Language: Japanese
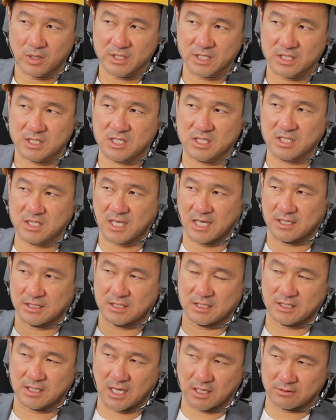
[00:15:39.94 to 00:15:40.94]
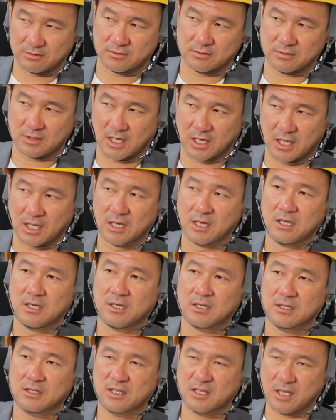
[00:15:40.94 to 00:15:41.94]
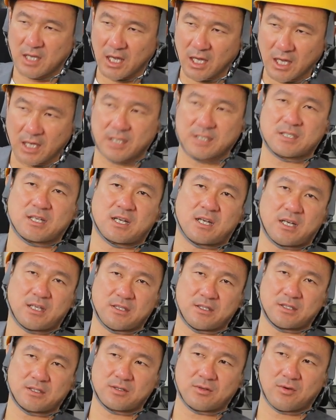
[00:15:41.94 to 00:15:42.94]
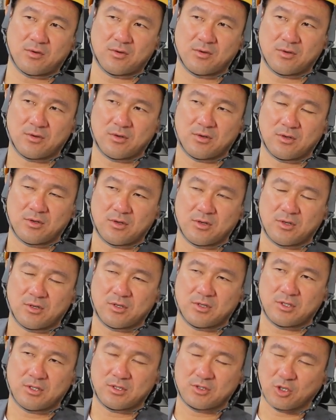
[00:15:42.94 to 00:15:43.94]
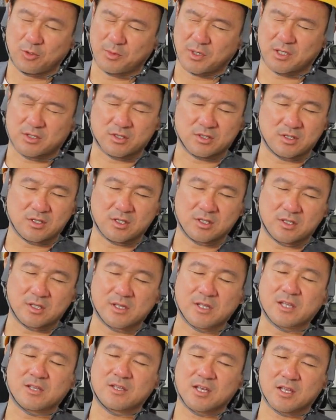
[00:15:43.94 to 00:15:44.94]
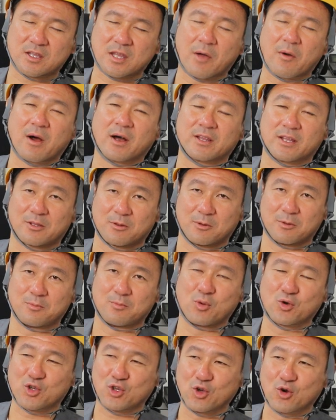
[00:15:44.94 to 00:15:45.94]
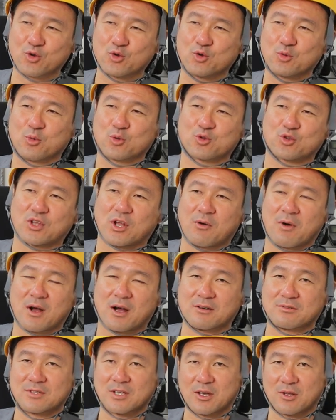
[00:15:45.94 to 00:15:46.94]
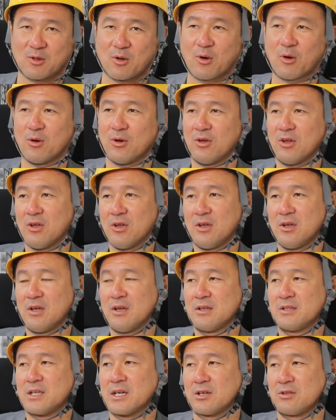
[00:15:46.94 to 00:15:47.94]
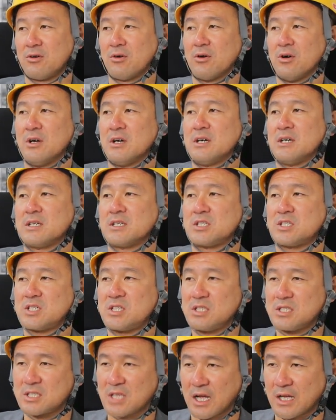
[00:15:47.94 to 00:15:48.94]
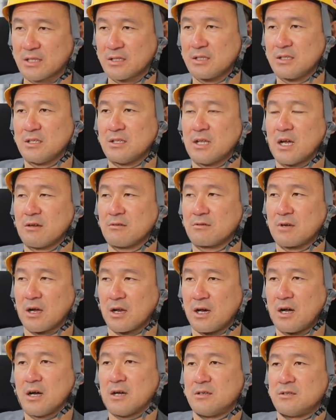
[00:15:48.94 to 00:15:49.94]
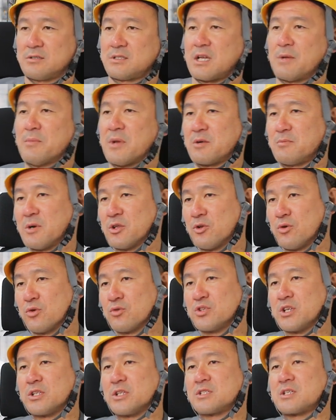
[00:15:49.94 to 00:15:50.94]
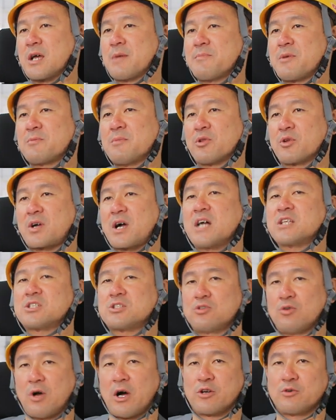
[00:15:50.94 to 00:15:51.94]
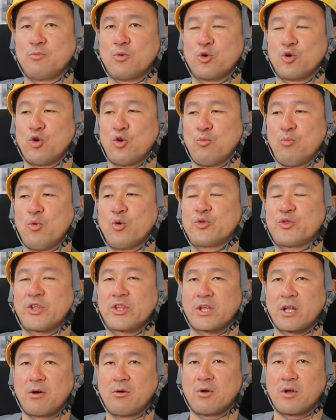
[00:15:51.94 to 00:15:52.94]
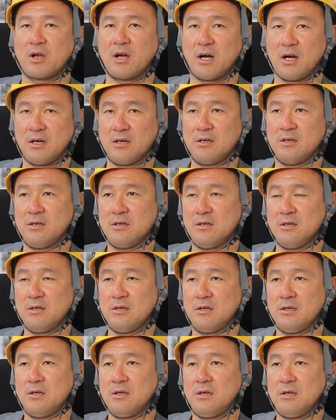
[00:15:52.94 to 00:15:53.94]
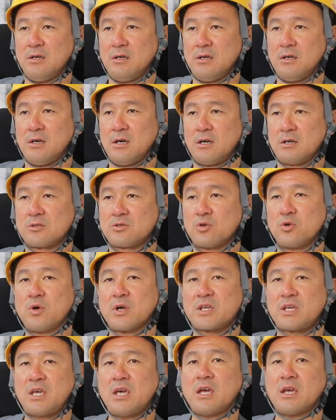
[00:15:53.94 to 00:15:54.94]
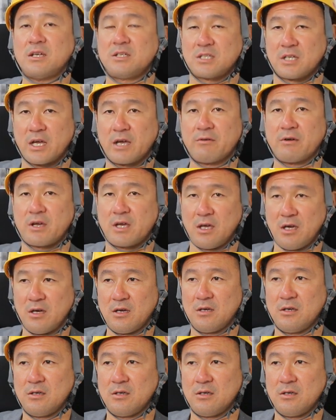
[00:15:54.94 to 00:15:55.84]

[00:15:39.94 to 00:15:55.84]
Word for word: だ資産になるから経費じゃないんですよ言ってる意味は絶対分かんないと思う僕4級持ってたら分かるんだけどだけど資産になるから300万のだって300万の価値のあるものを持ってたら俺がそれは経費じゃないわけ